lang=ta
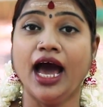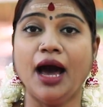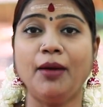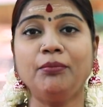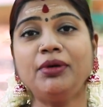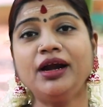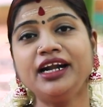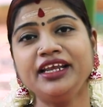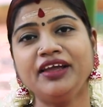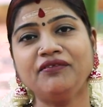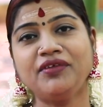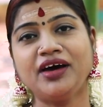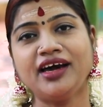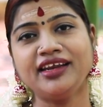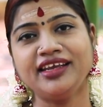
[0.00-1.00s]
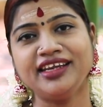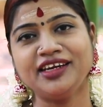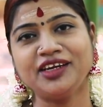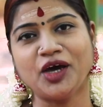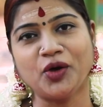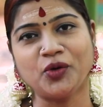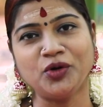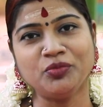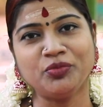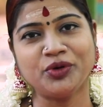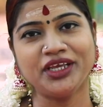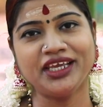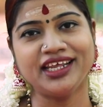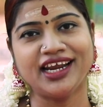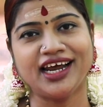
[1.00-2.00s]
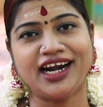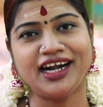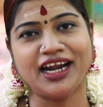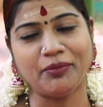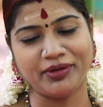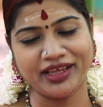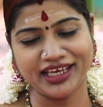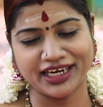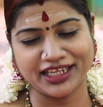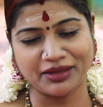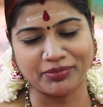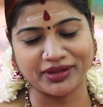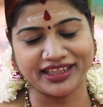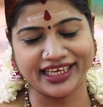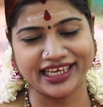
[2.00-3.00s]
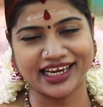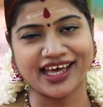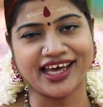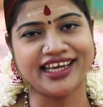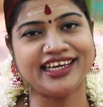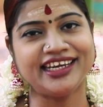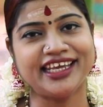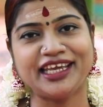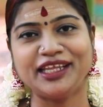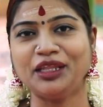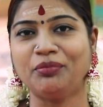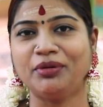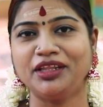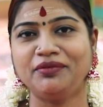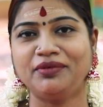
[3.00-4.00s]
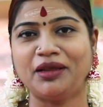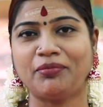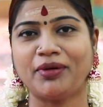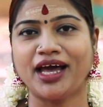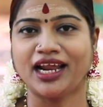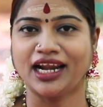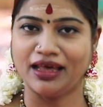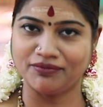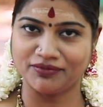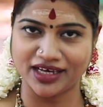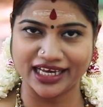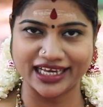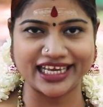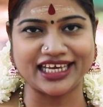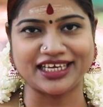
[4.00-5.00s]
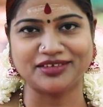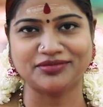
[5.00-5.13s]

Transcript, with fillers: அம்பாள் எவ்வாறு இன்று அருள் புரிகிறாள் அப்படிங்கிறத பற்றிலாம் இன்றைக்கு இந்த பதிவில் பார்க்கலாம் வாங்க